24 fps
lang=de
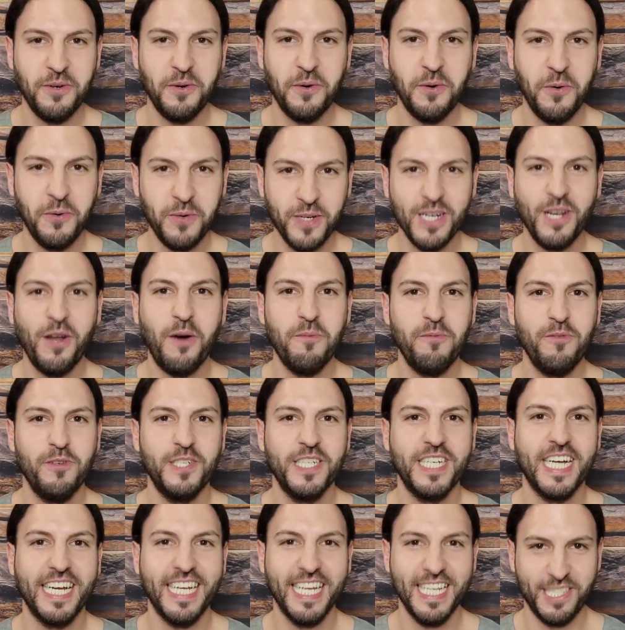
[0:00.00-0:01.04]

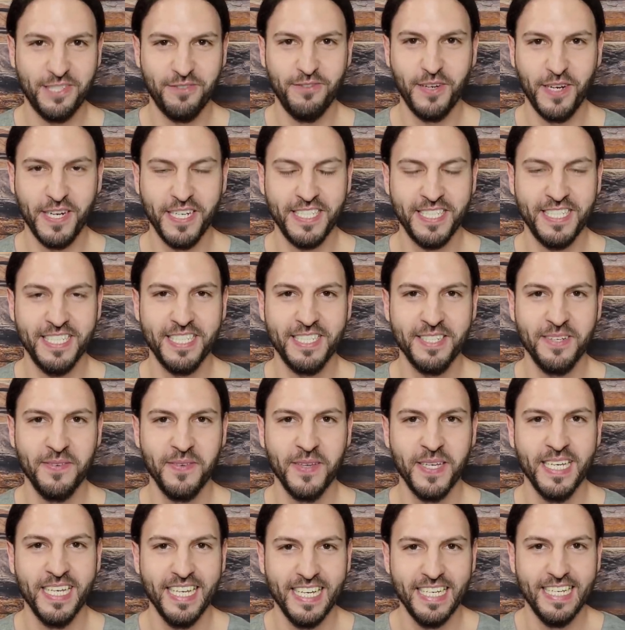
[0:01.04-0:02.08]
Unglaubwürdiger geht's wirklich nicht.
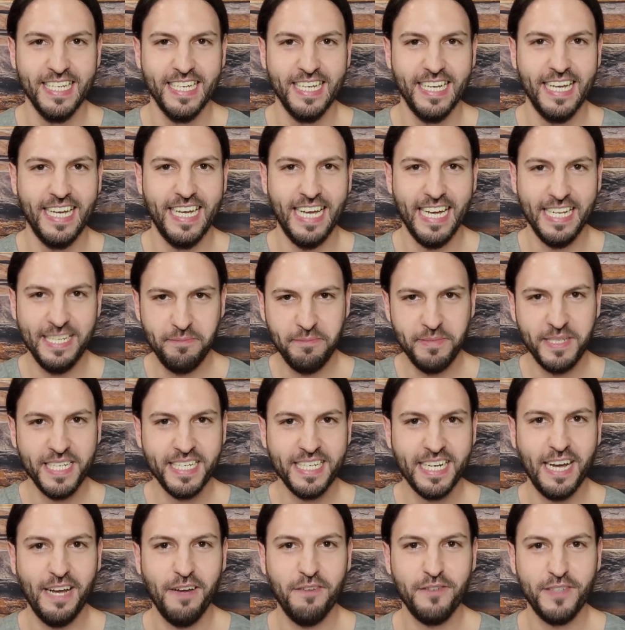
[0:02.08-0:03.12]
Er nimmt den
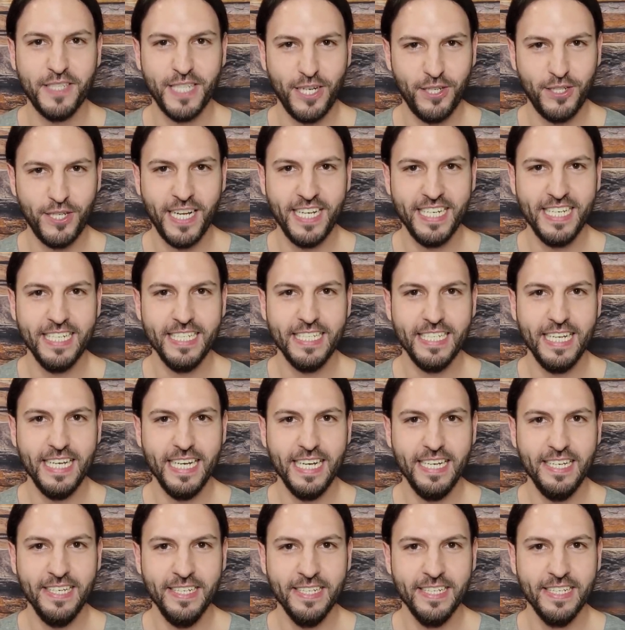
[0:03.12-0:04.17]
Kfz-Schein
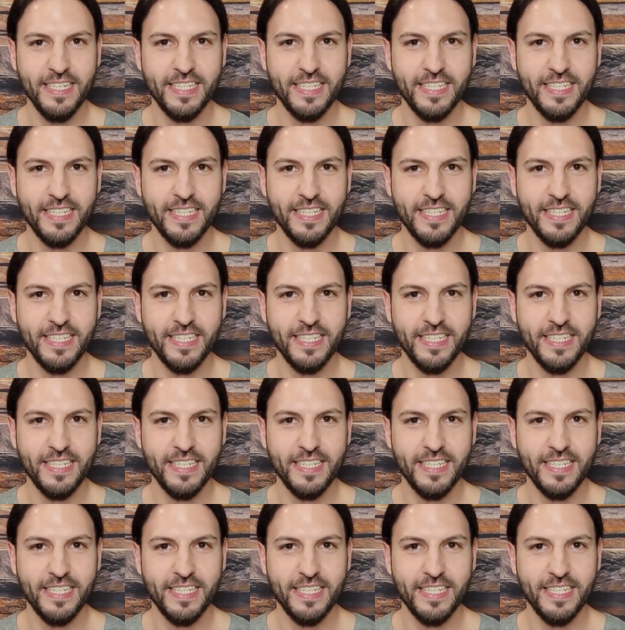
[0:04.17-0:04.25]
entgegen,